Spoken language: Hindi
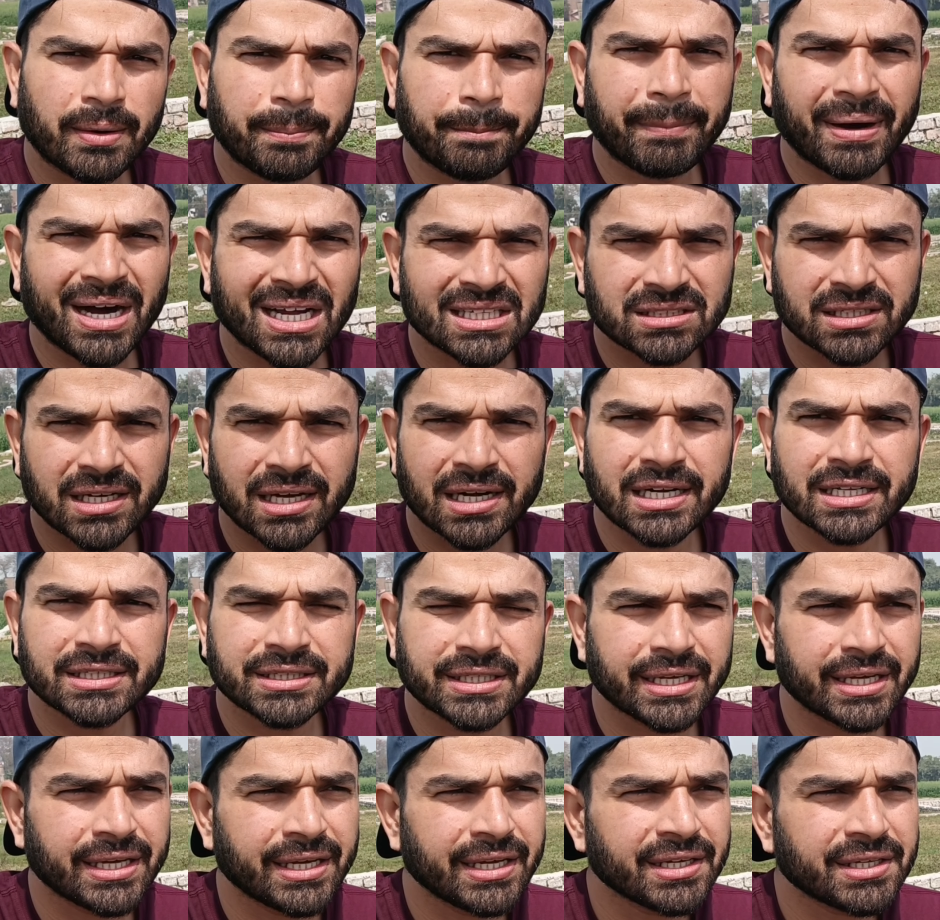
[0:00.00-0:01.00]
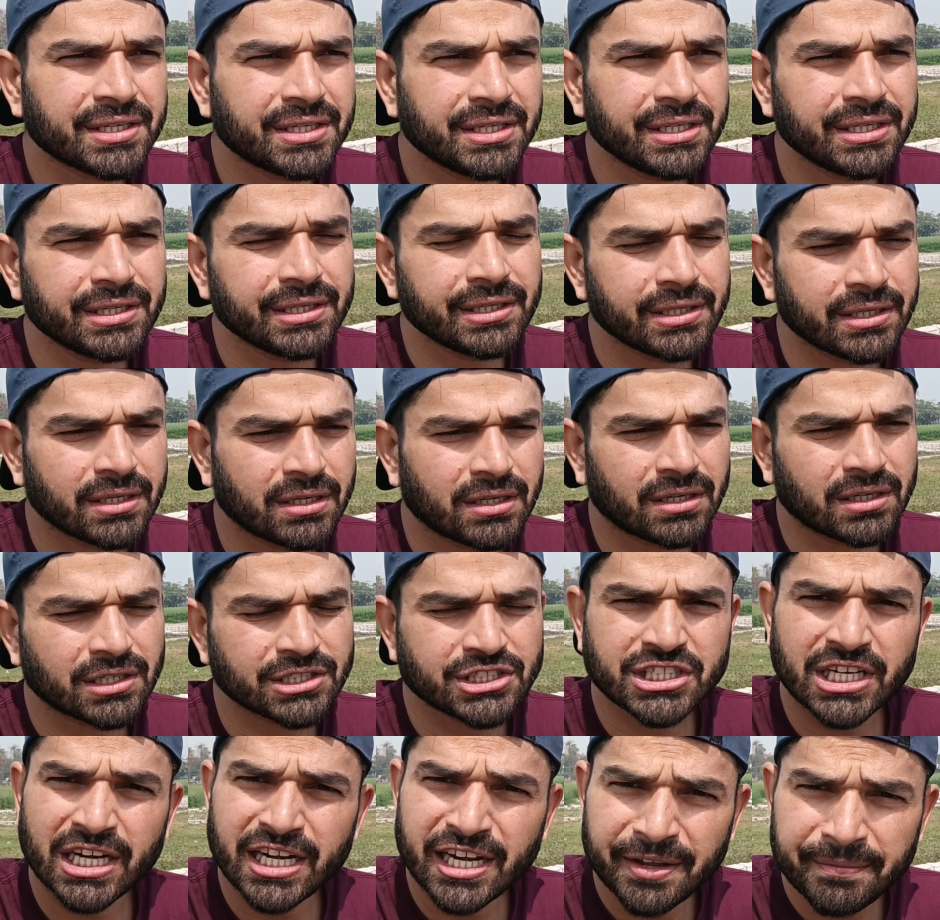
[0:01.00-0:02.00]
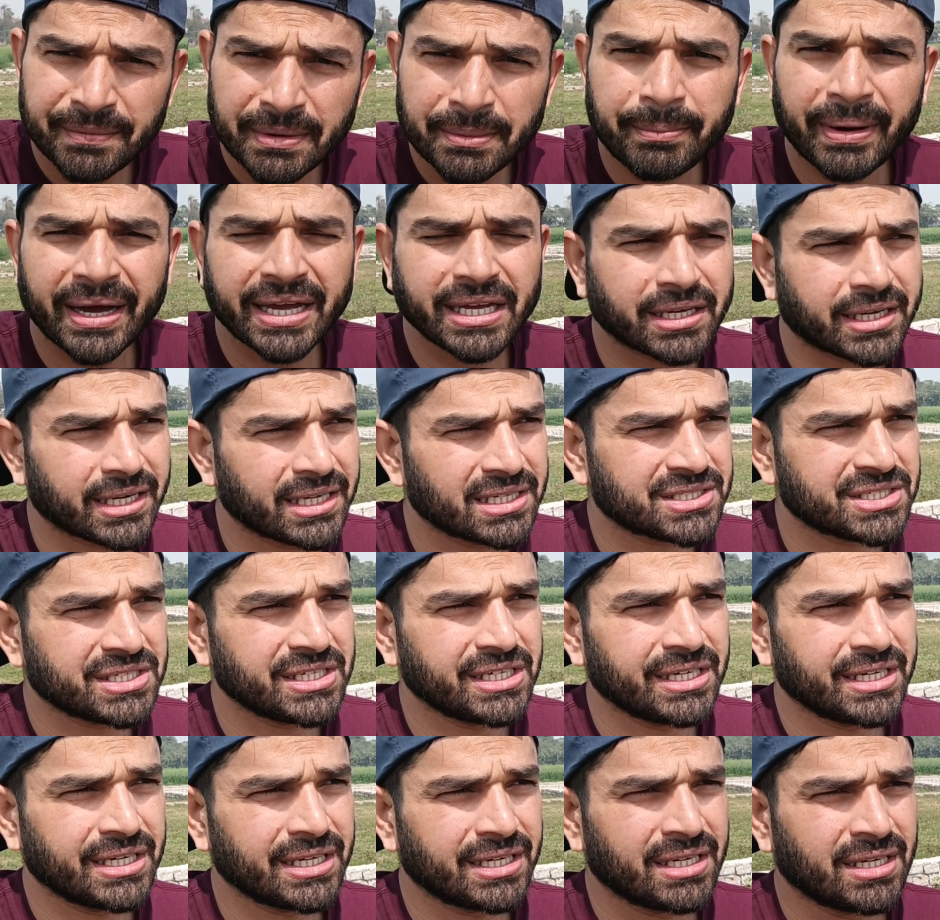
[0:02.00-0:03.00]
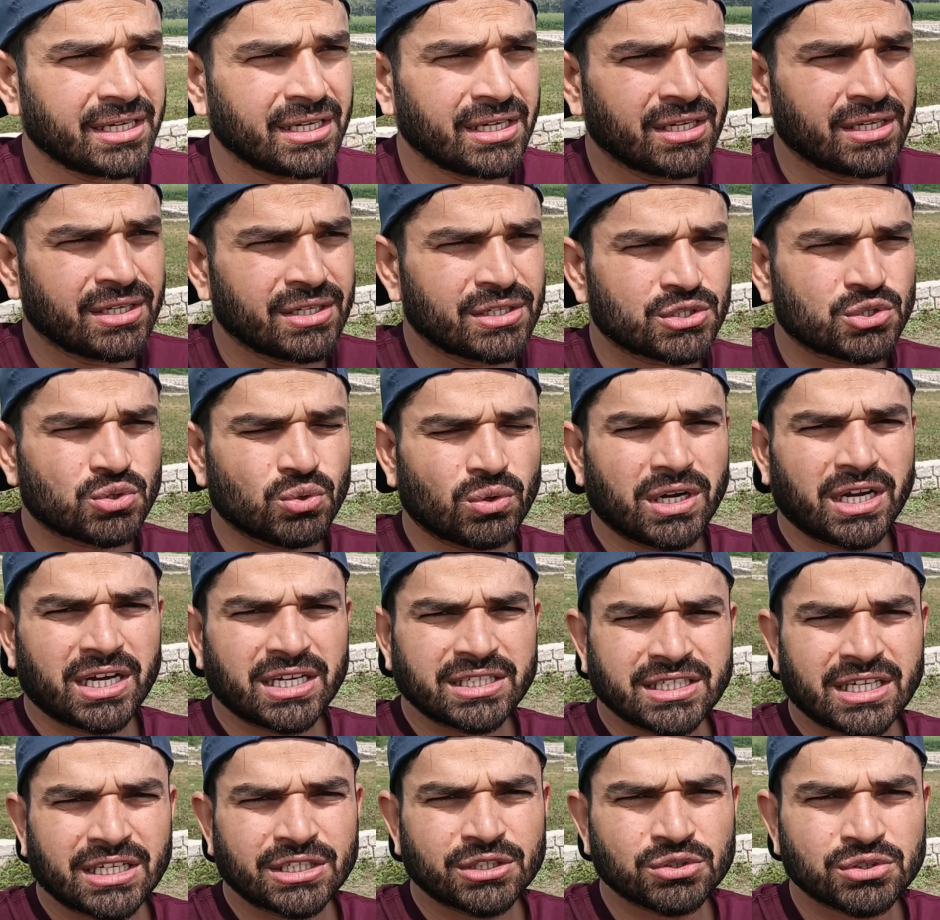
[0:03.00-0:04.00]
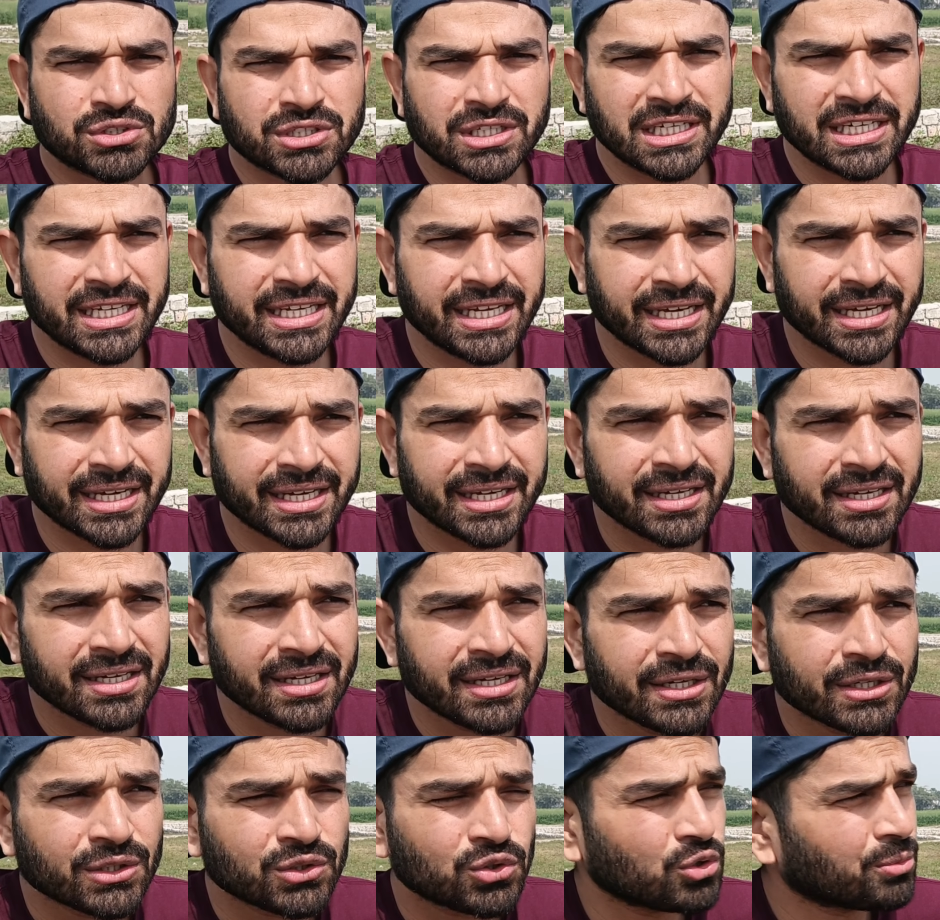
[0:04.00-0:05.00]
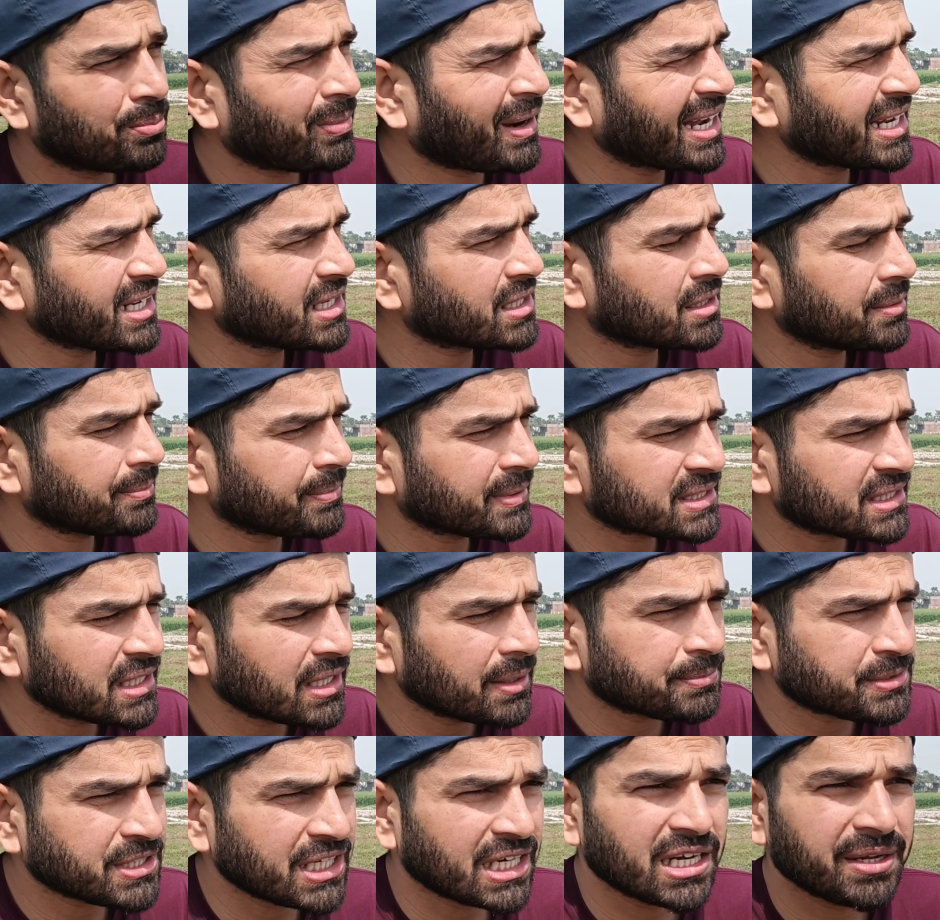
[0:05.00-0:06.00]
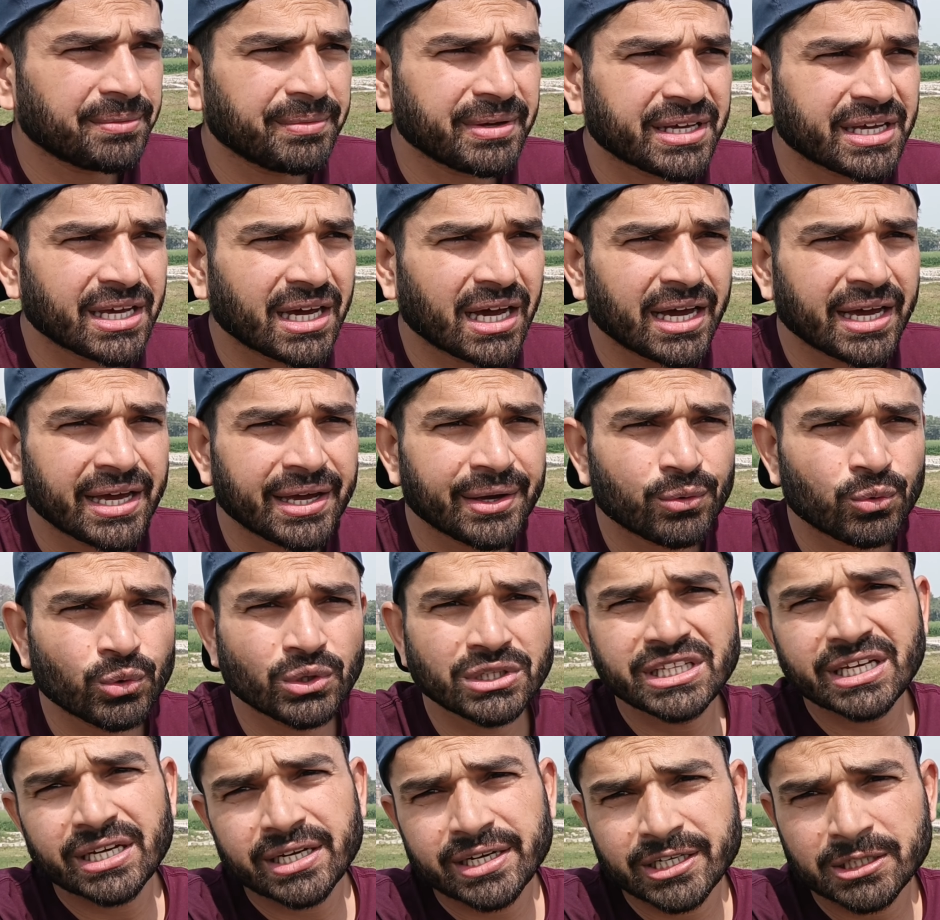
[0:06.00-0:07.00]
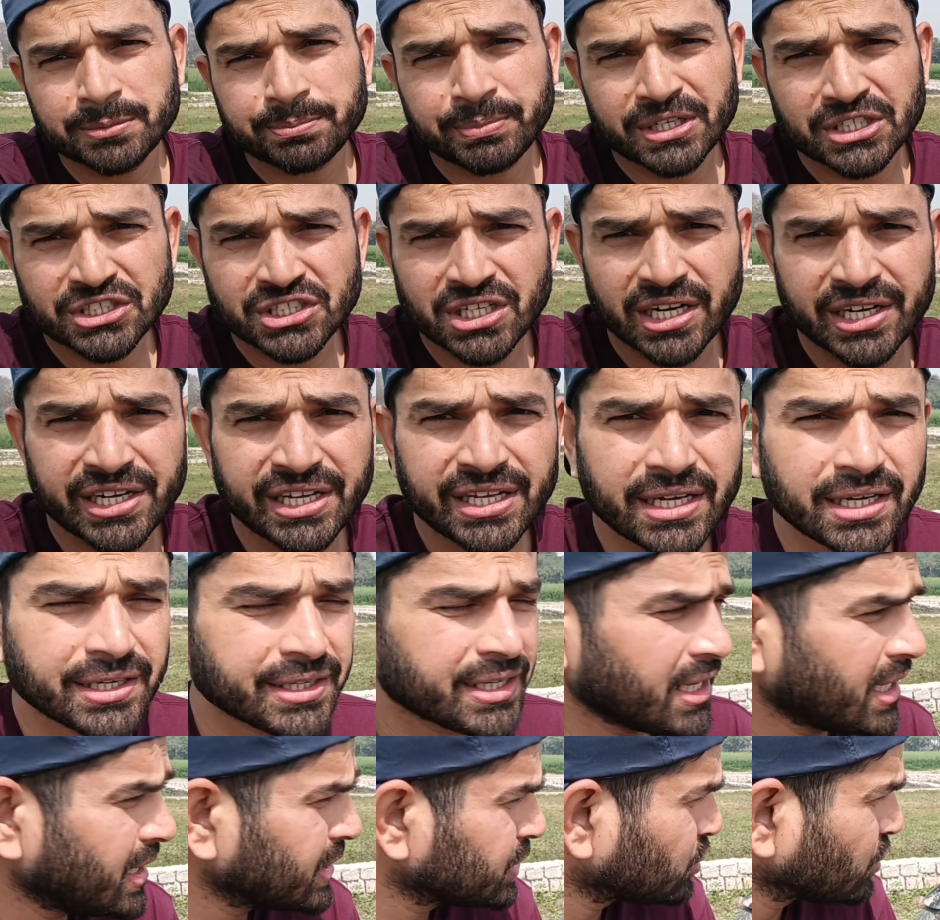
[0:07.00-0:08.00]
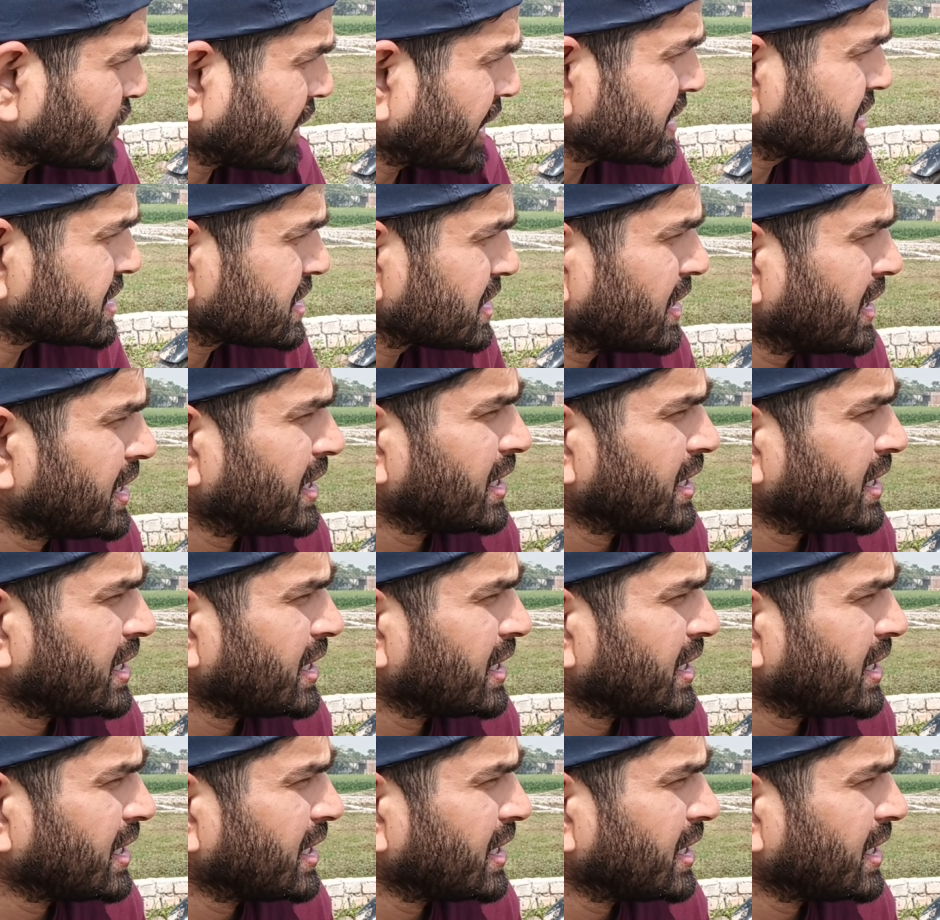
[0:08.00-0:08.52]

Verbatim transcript: अब बात कर लेते हैं कि चलने में बाइक कैसी है सोलह हज़ार जो चली है तो बाइक मतलब चलने में क्या है कोई दिक्कत परेशानी या क्या तो गाइज़